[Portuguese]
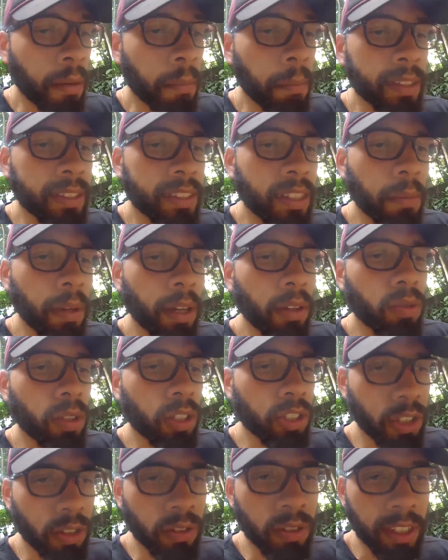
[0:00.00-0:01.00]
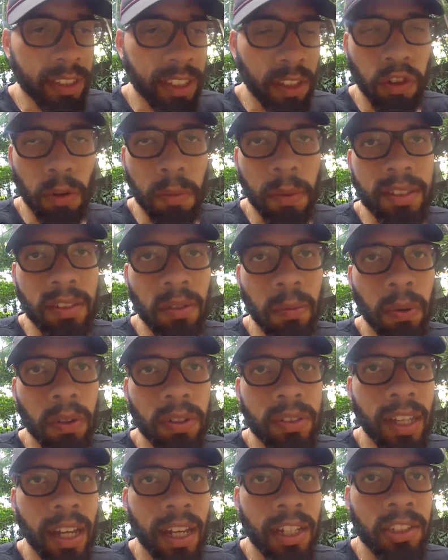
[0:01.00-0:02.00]
mas também eu tô achando que essa informação
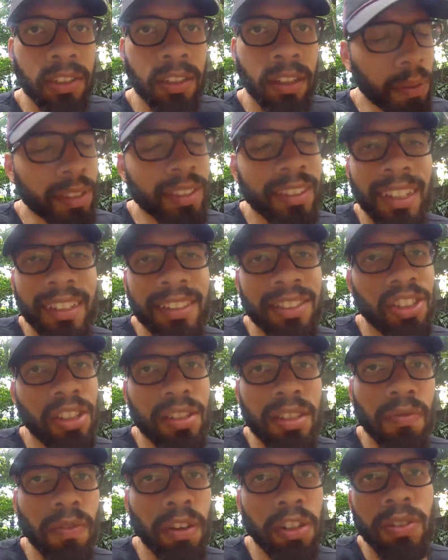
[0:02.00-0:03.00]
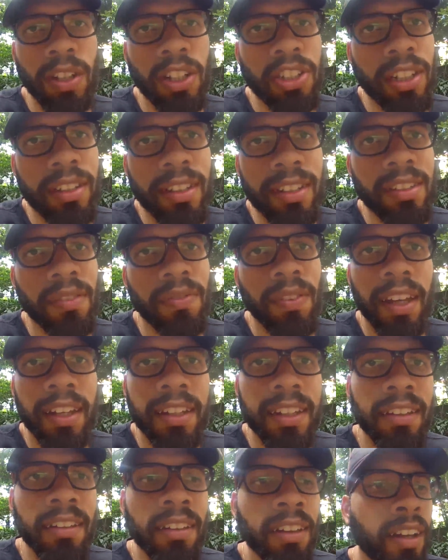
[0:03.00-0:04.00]
procede. Depois que você assistir esse vídeo, não adianta você vir
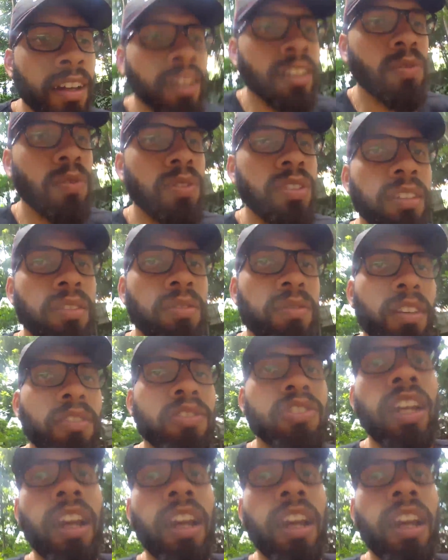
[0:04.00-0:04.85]
aqui se você não tem o